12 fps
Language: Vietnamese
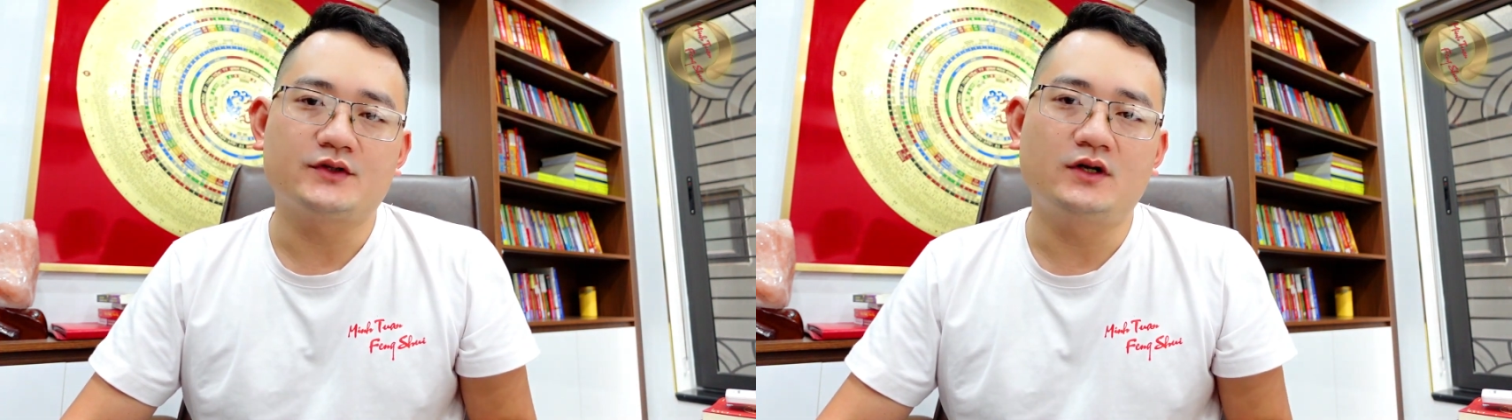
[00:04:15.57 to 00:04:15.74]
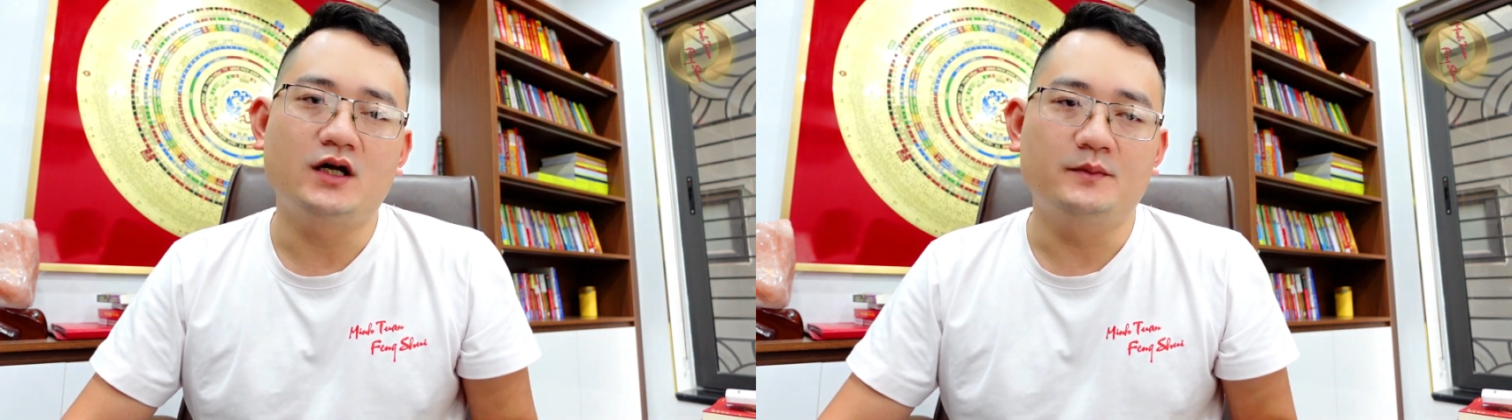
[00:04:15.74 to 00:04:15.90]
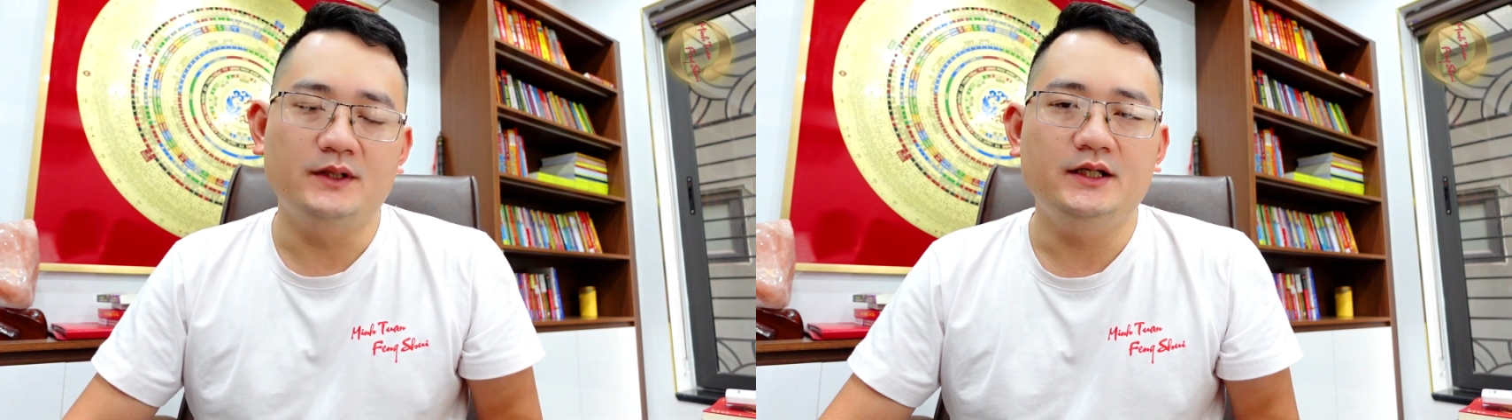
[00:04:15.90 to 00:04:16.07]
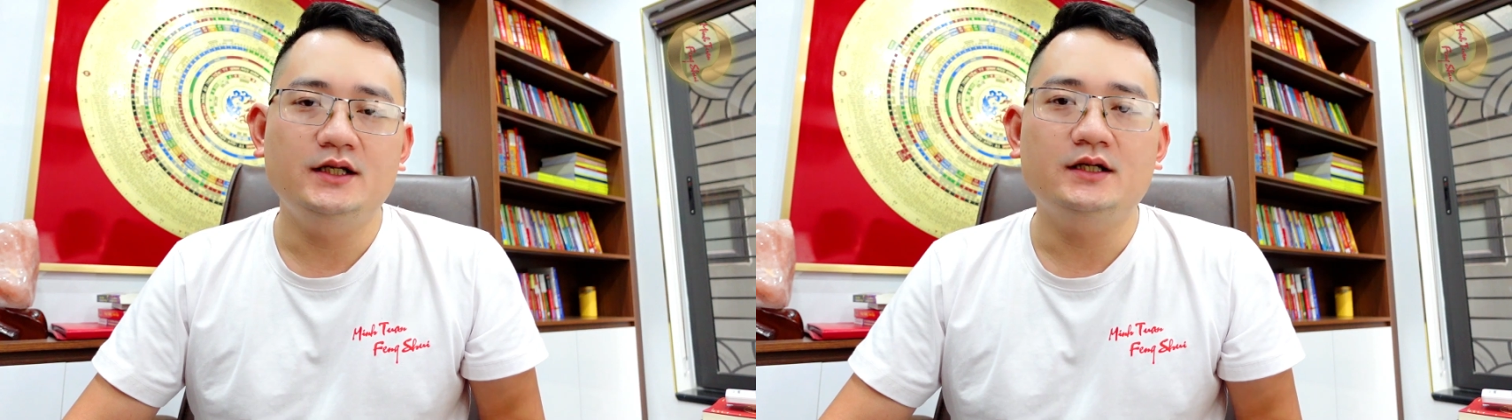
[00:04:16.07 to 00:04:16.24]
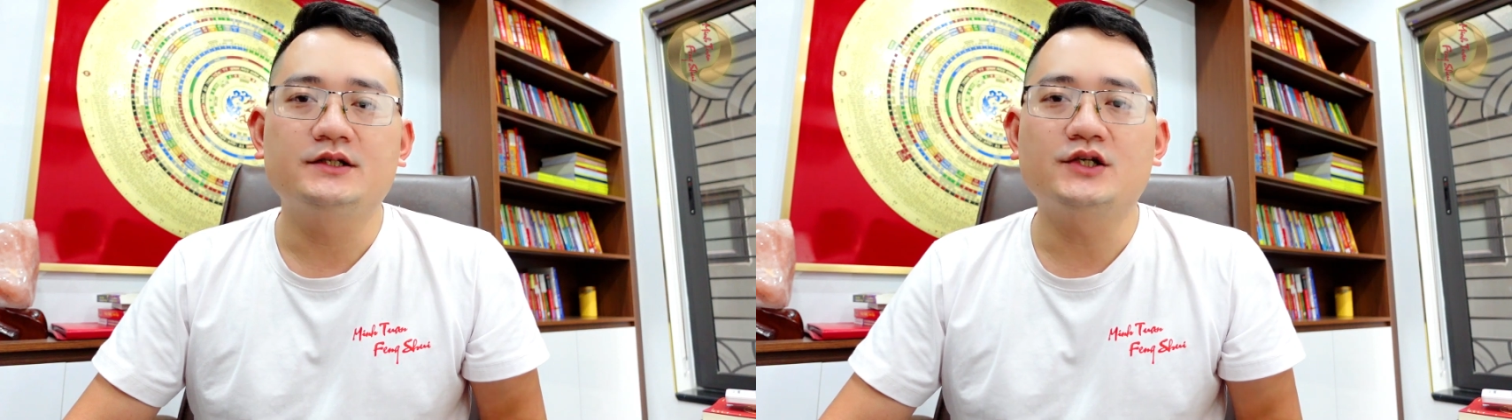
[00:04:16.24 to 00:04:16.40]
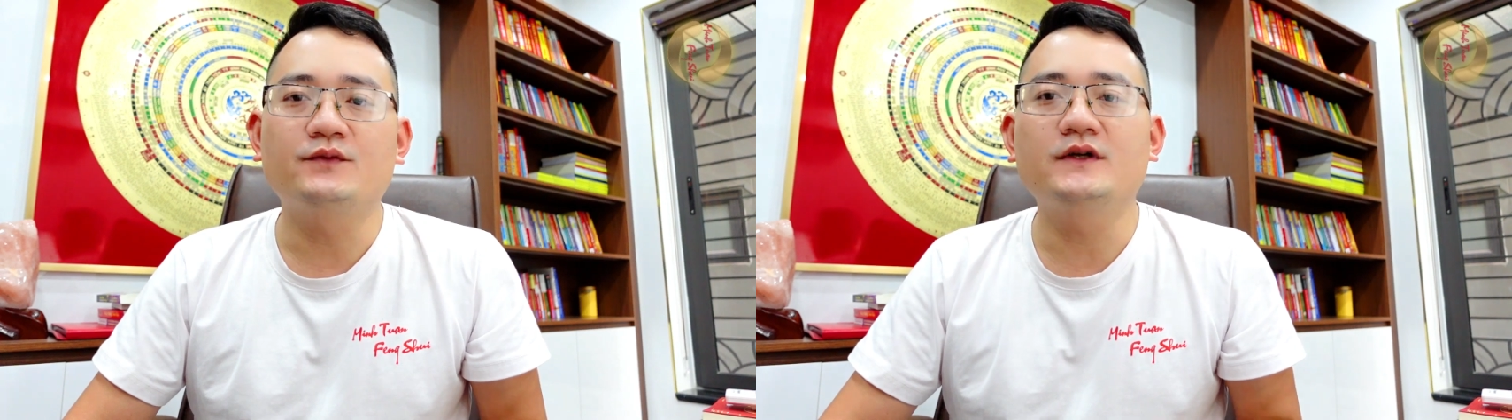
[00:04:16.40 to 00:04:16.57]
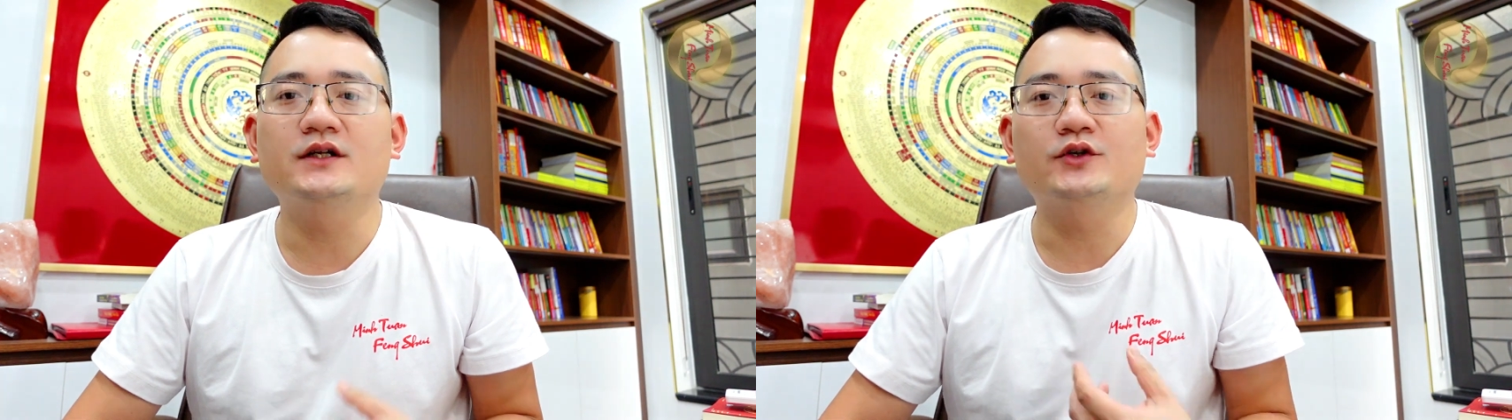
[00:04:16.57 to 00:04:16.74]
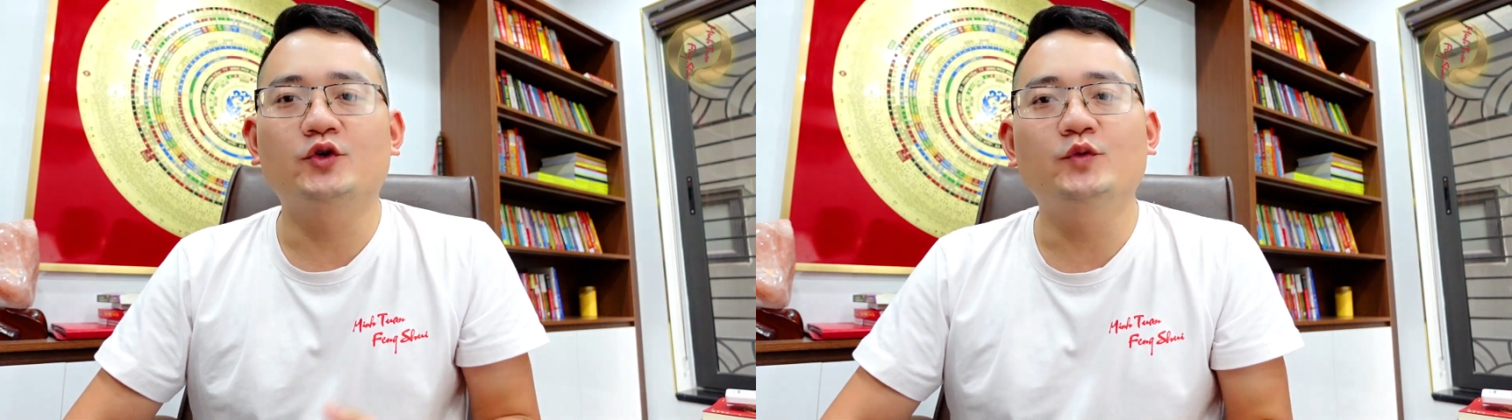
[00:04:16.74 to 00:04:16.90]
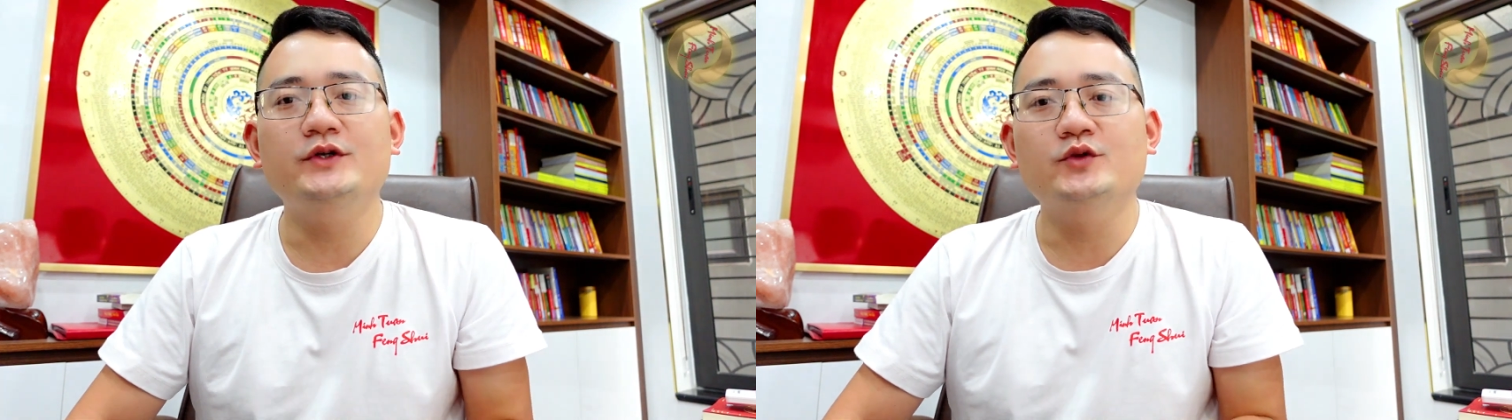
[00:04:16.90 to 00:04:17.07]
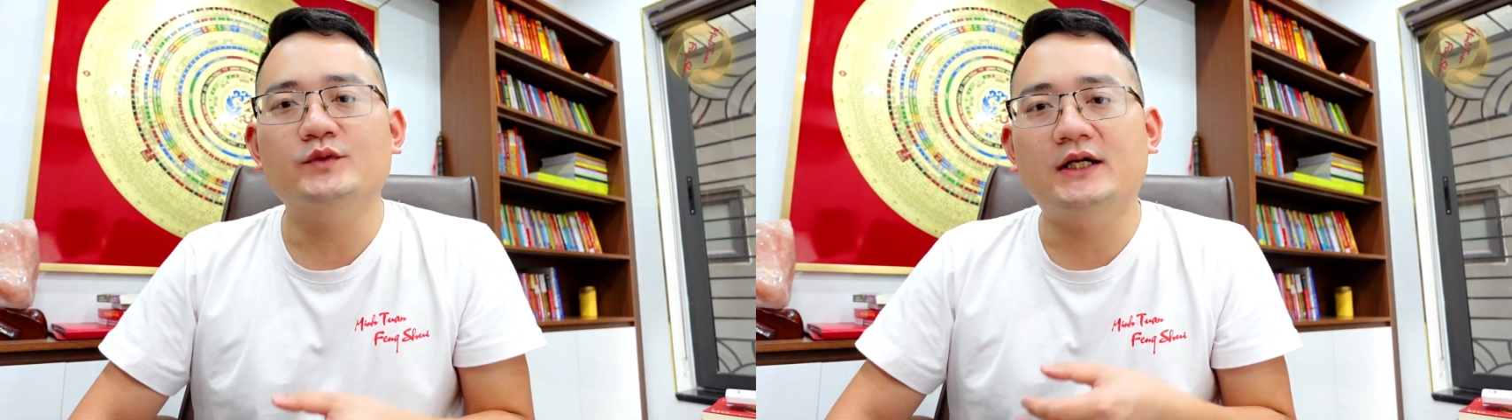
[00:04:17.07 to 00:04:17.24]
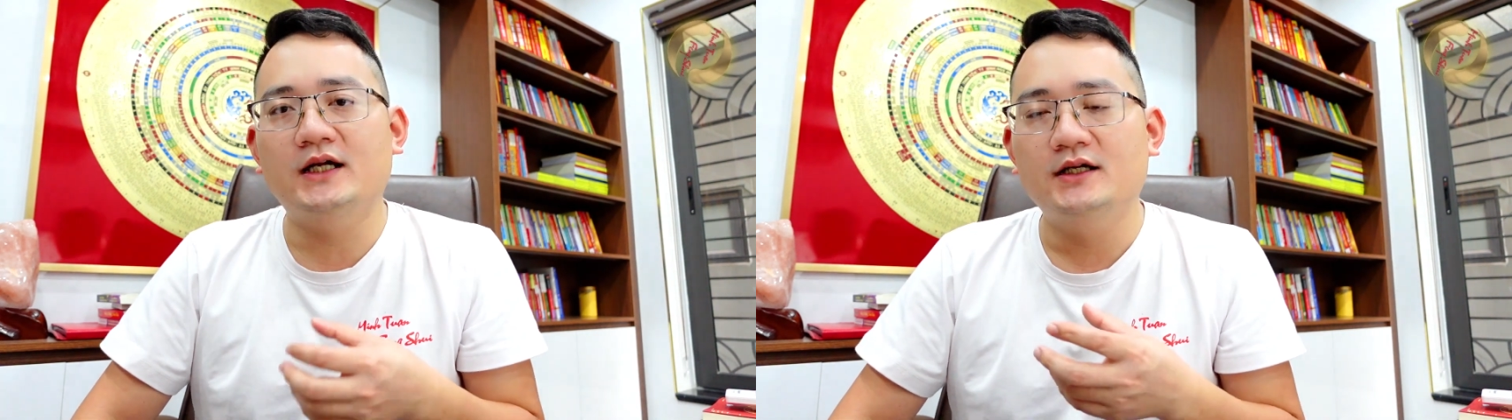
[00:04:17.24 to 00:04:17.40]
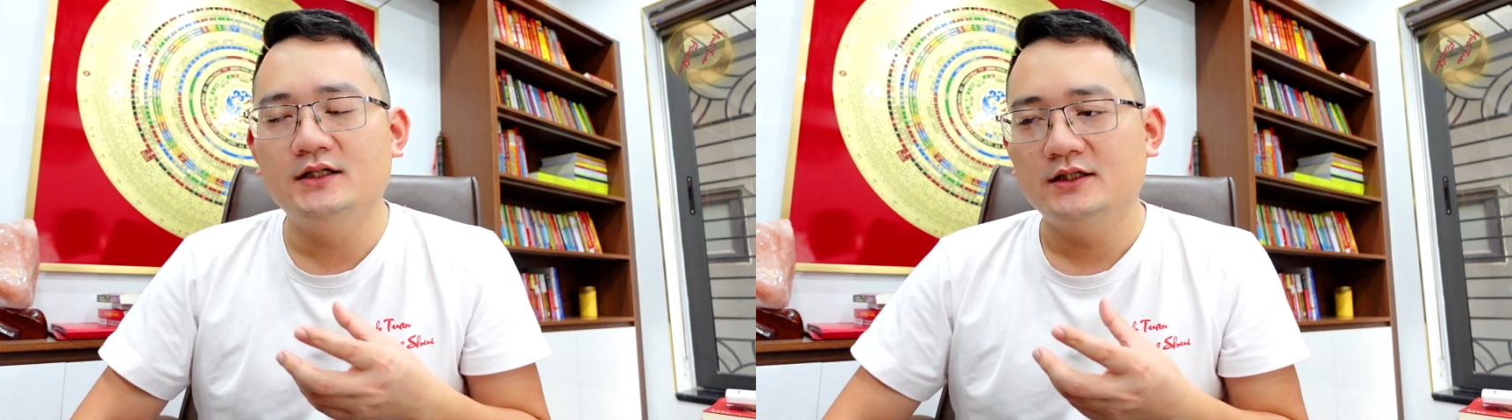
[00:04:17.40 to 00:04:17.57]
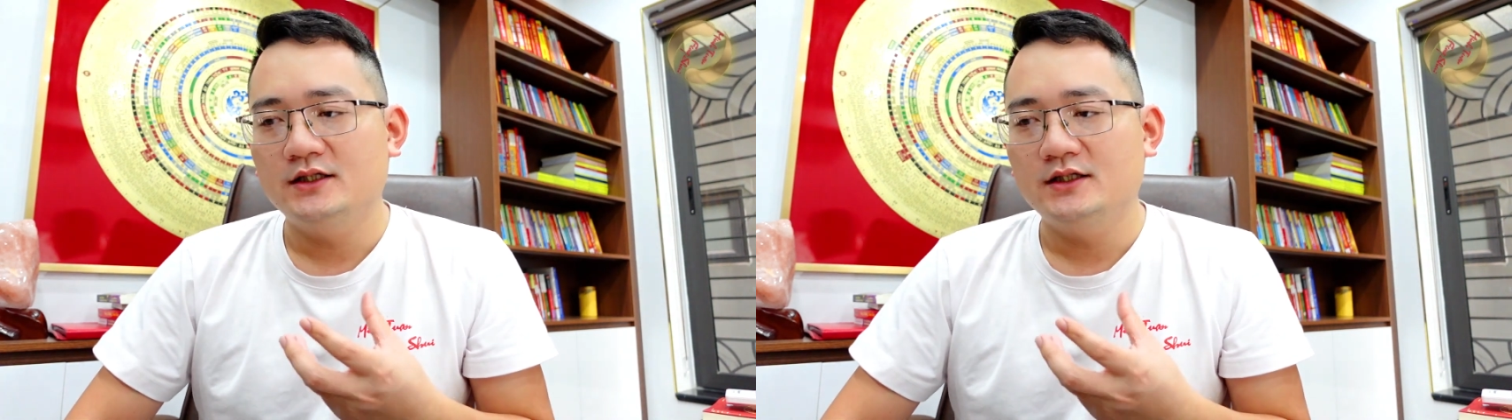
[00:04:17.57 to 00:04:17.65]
cho nó hợp lý trong bây giờ cúng của chúng ta